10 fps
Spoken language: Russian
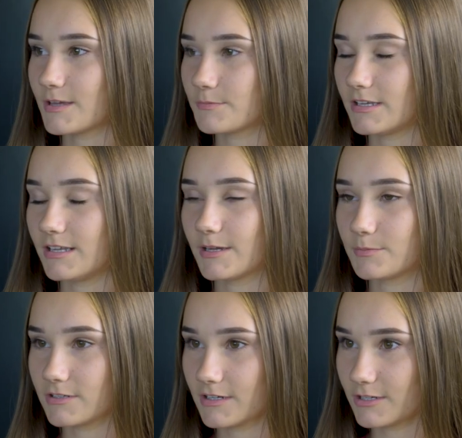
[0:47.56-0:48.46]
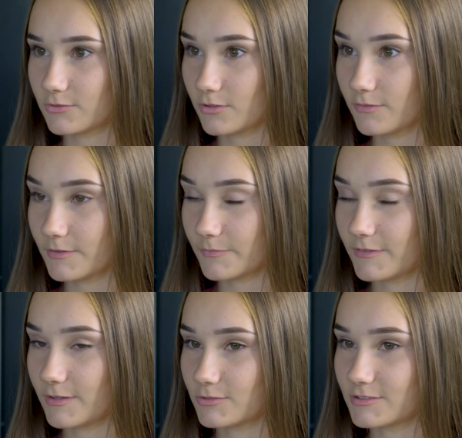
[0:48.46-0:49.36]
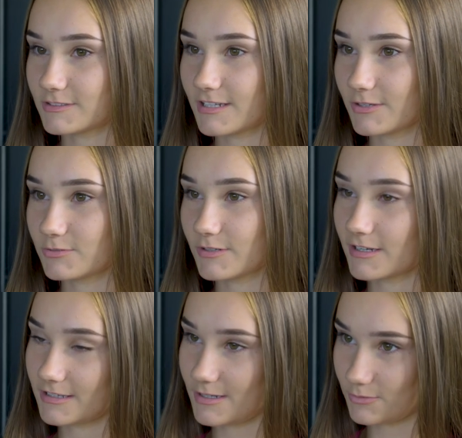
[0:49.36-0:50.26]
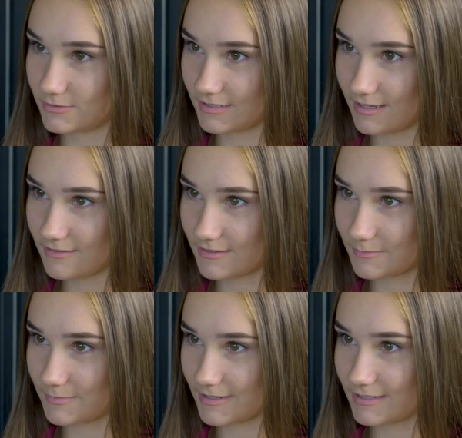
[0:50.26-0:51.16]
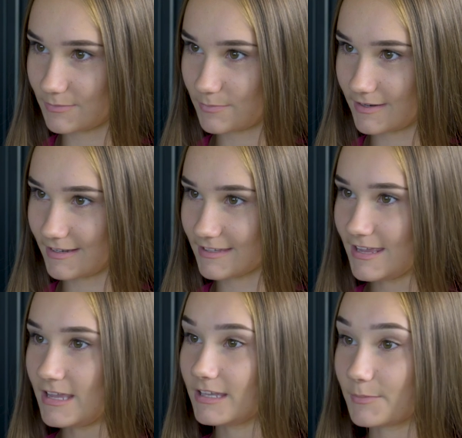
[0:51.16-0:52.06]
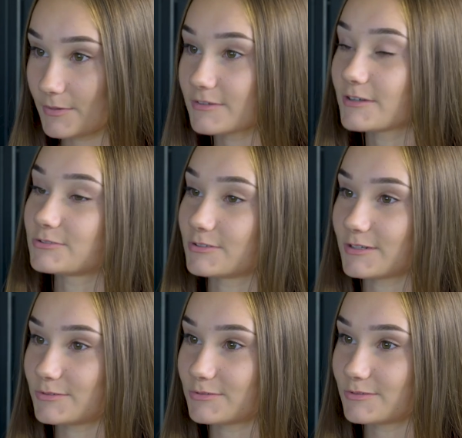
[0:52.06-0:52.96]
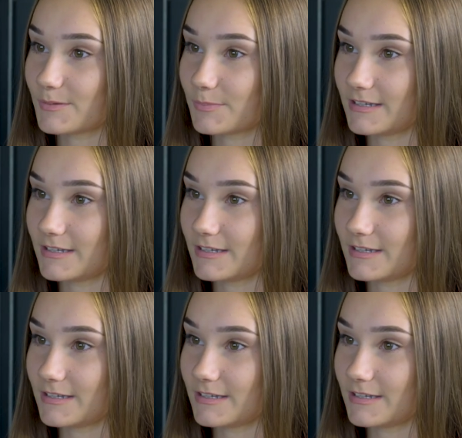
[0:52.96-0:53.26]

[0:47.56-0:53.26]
на самом деле я была готова, и уже сразу, когда узнала про этот проект, я поняла, что хочу туда